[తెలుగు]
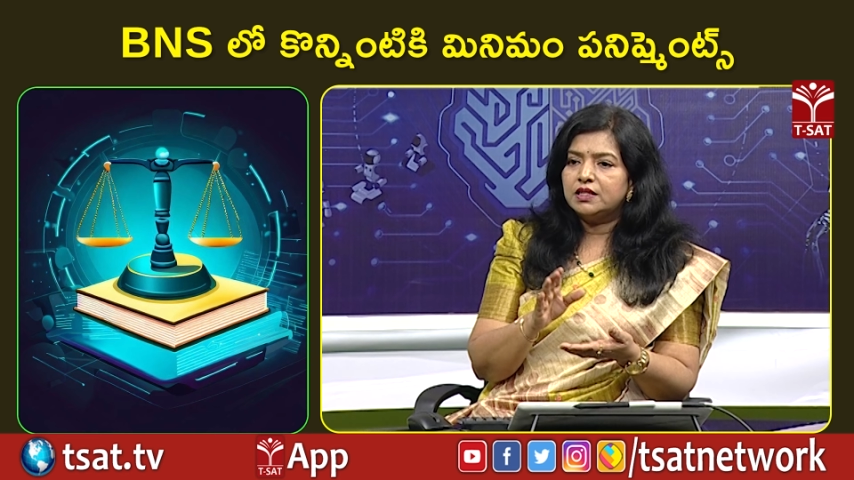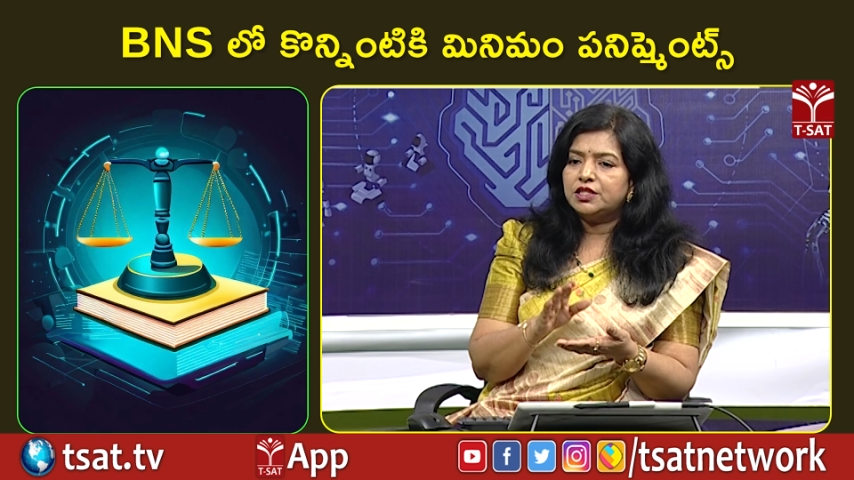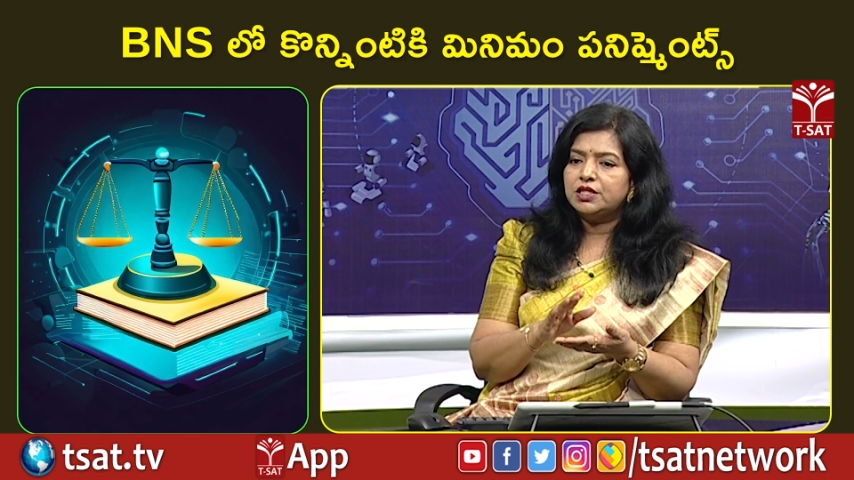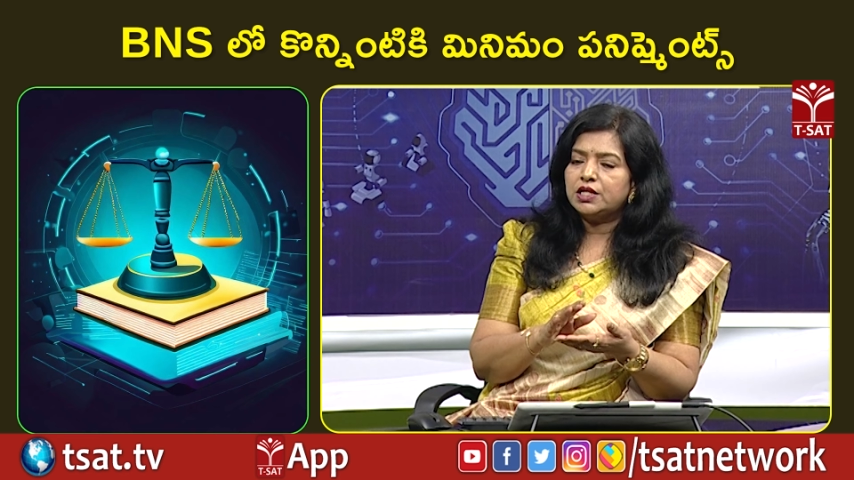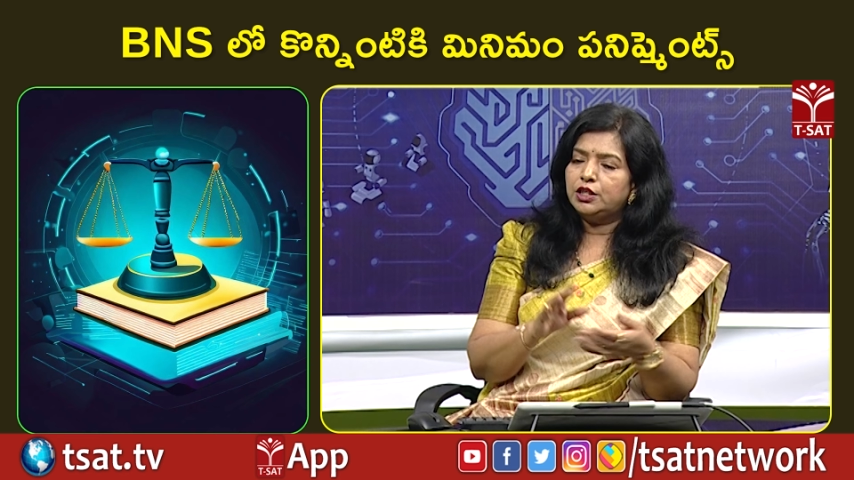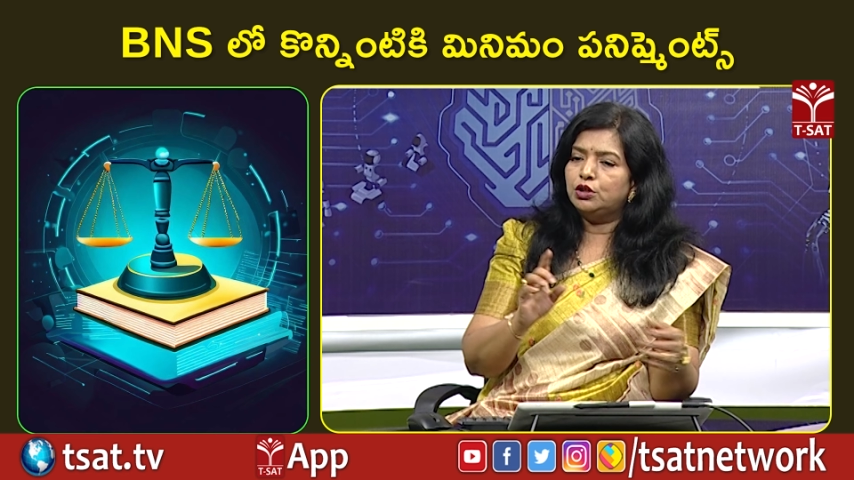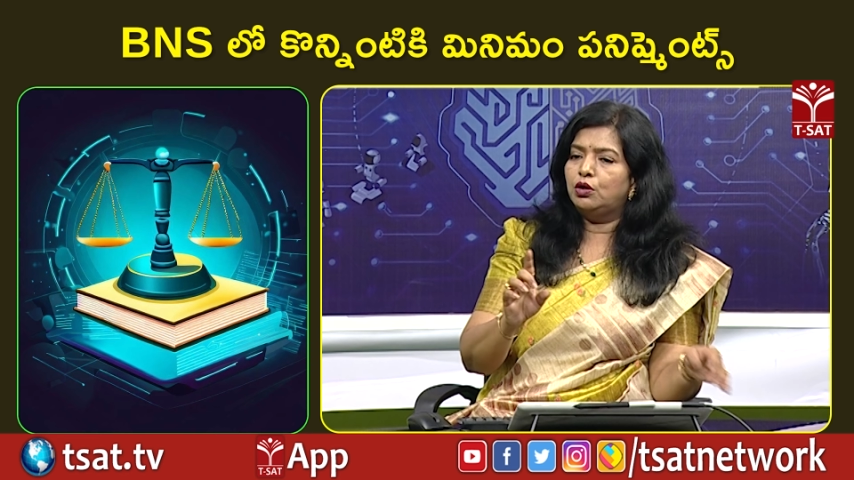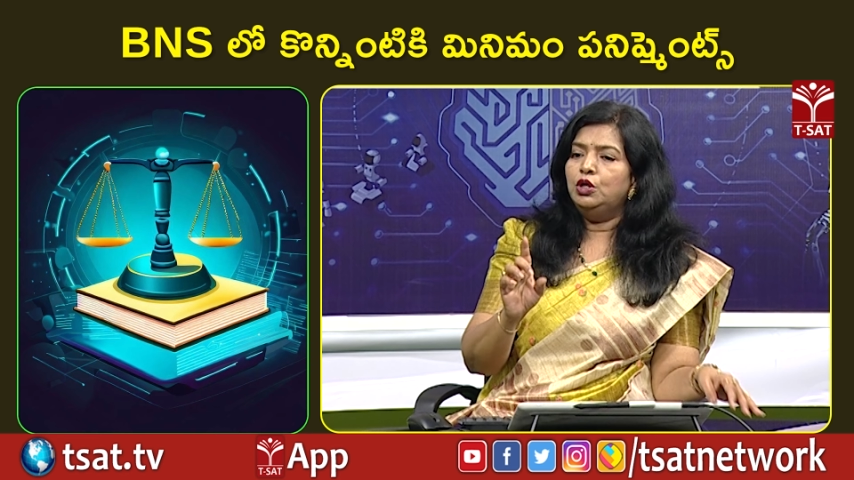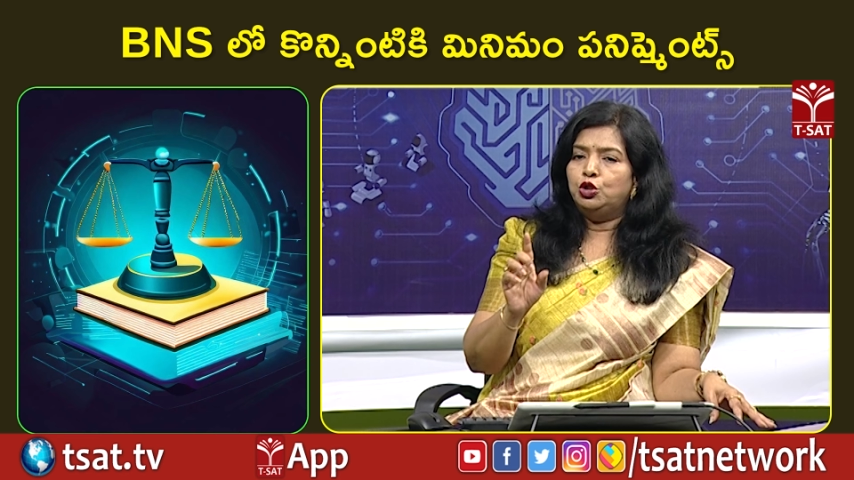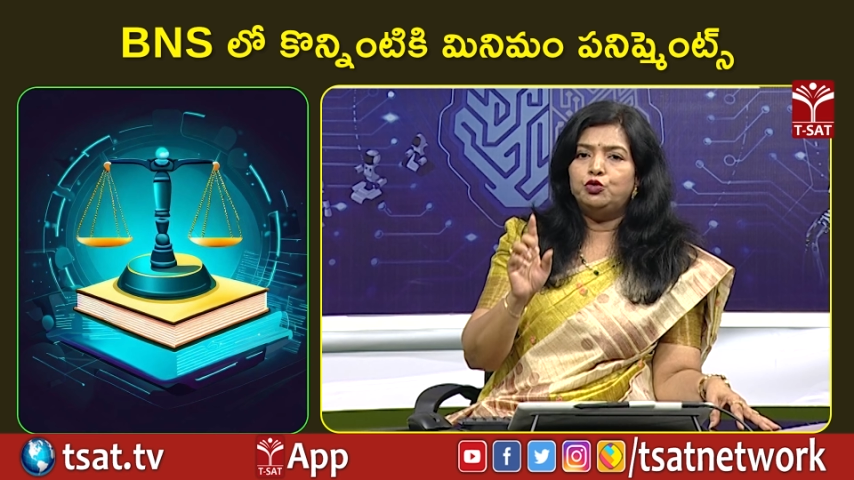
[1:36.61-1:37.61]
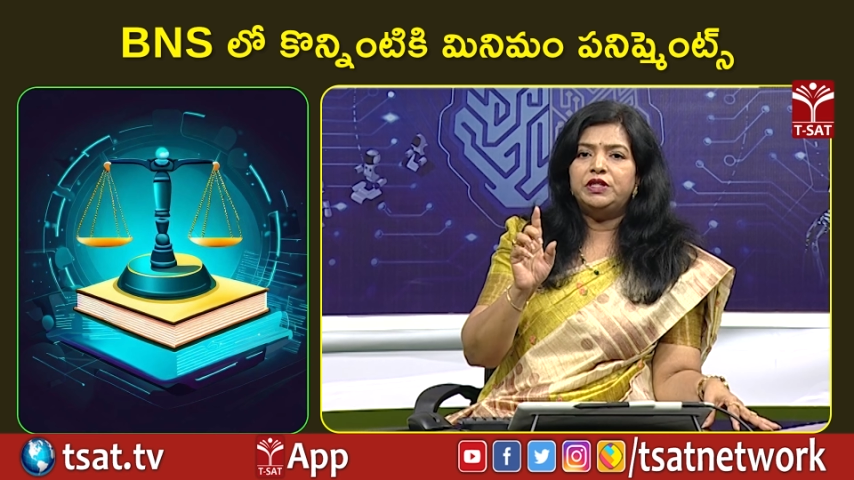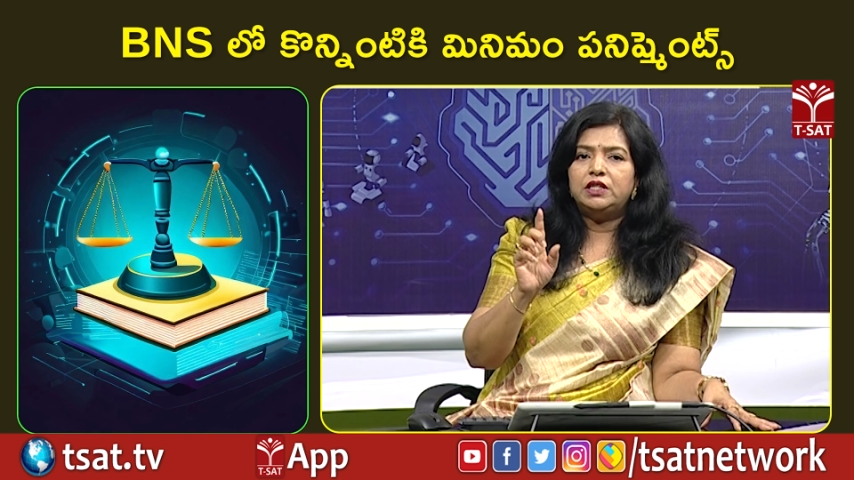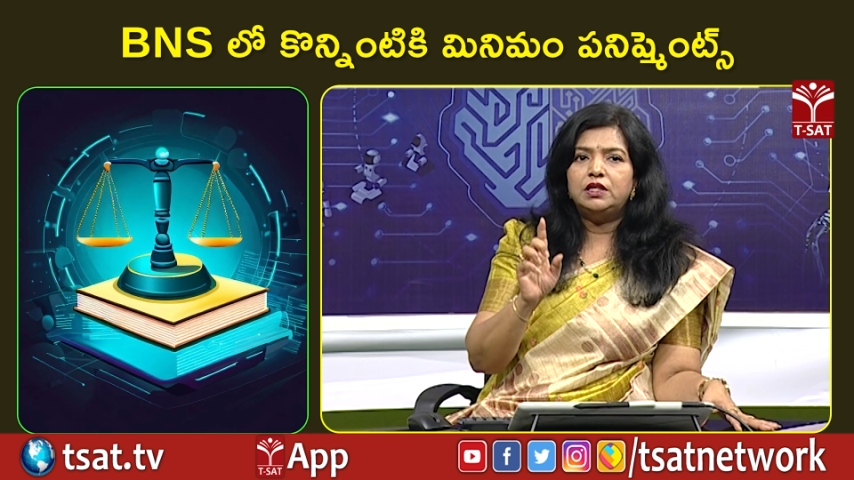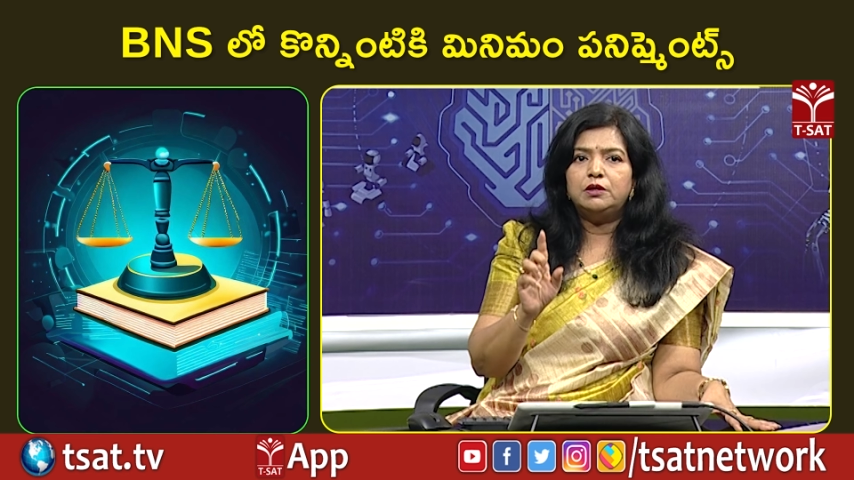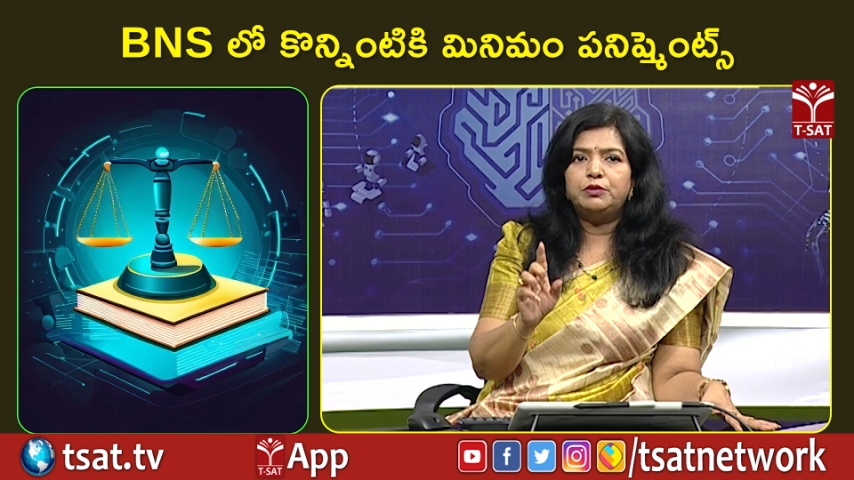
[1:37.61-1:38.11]
శిక్షించాలి ఇగో నువ్వు
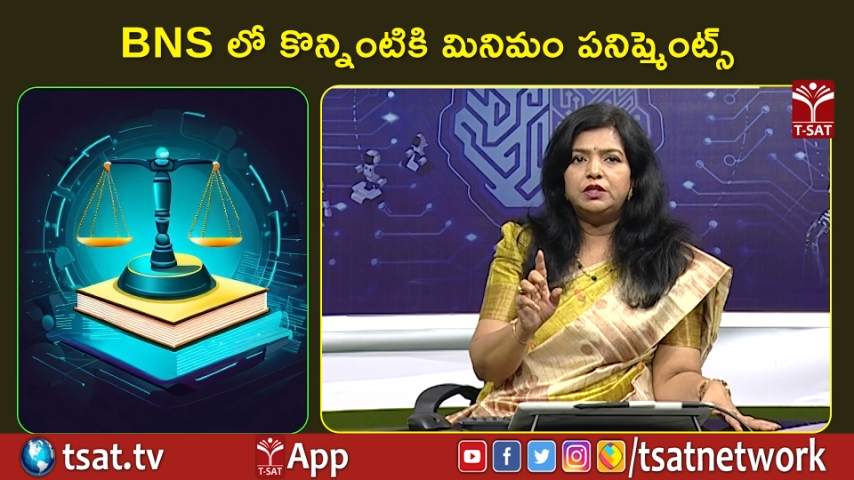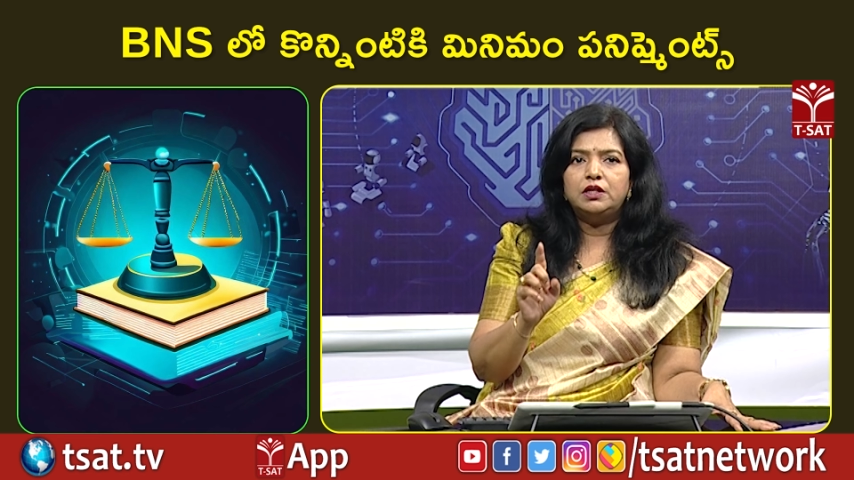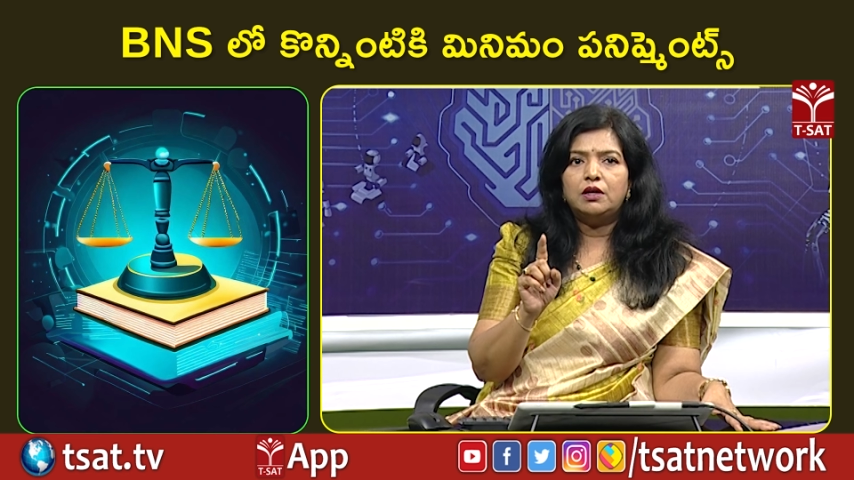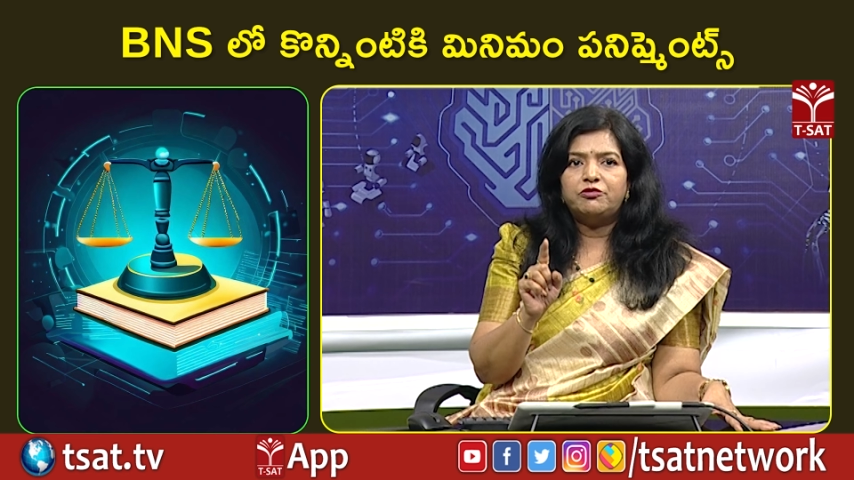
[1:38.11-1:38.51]
ఈ ఈ